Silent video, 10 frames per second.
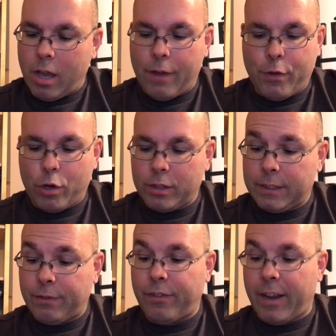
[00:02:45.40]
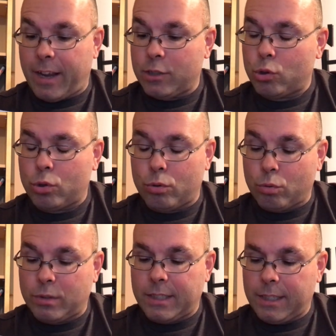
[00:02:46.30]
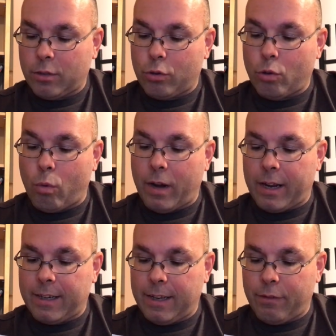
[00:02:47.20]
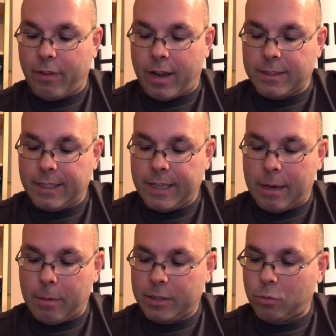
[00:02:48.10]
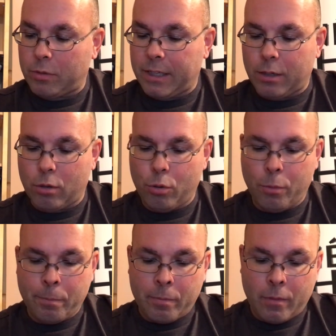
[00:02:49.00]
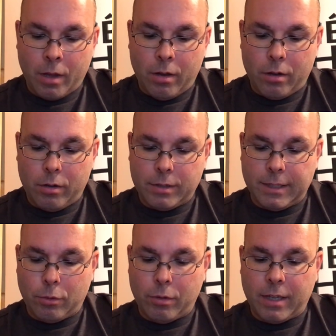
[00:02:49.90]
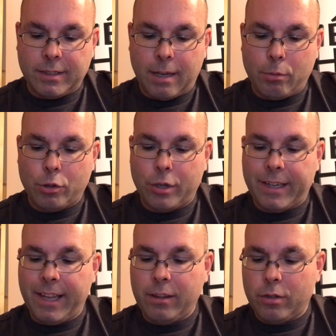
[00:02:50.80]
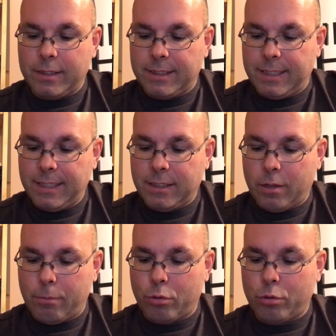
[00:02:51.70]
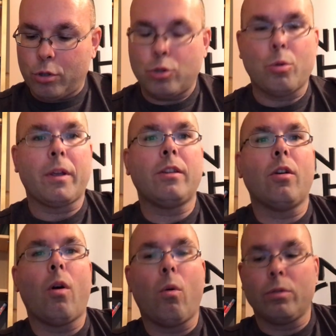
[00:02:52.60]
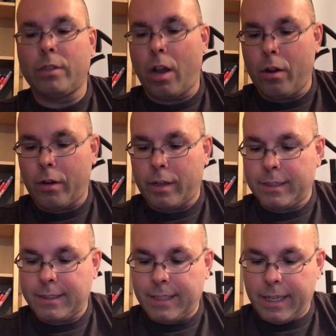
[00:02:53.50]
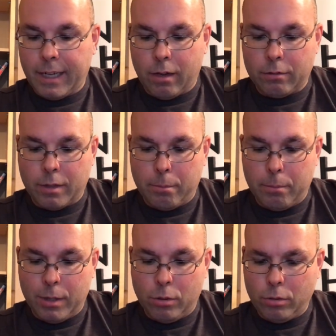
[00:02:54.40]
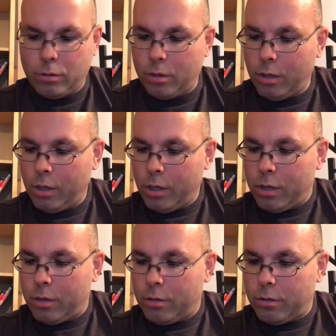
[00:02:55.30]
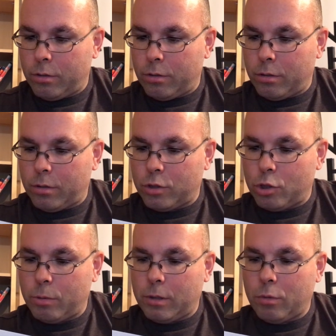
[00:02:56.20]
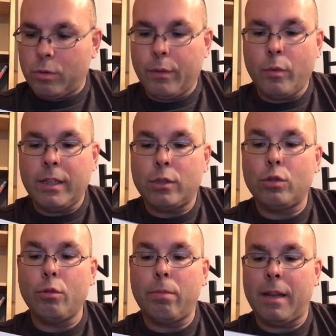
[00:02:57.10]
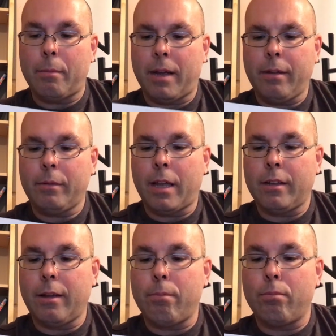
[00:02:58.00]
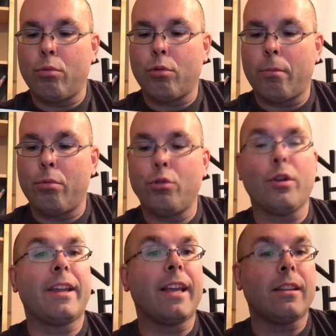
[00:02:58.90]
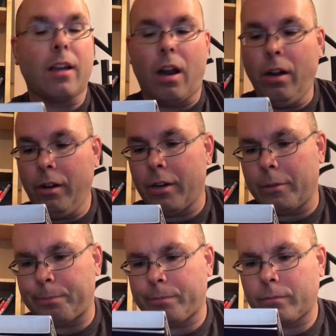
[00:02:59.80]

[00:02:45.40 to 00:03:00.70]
avec différents sous-titres, dont l'anglais, et le français également, qui sont inclus. Euh, c'est un ensemble de quatre disques pour une durée de 11h50 minutes. Euh, ensuite, au niveau des suppléments, il y en a pour plus de 4 heures.